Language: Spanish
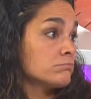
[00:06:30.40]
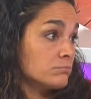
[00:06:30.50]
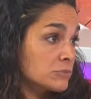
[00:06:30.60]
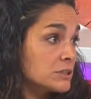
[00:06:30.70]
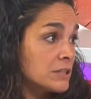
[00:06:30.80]

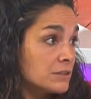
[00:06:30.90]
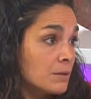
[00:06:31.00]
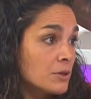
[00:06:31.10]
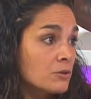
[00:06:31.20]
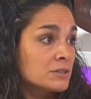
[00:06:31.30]
Sí,
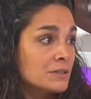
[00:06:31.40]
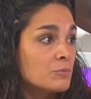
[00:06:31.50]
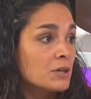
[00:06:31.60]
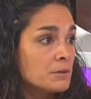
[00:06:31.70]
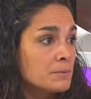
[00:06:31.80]
también lo que
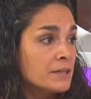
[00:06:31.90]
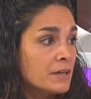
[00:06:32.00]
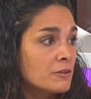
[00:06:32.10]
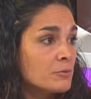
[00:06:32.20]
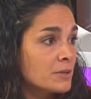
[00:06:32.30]
estamos
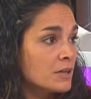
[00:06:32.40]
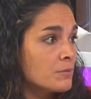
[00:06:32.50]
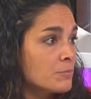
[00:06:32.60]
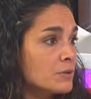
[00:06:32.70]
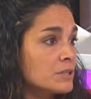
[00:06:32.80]
reivindicando, por ejemplo,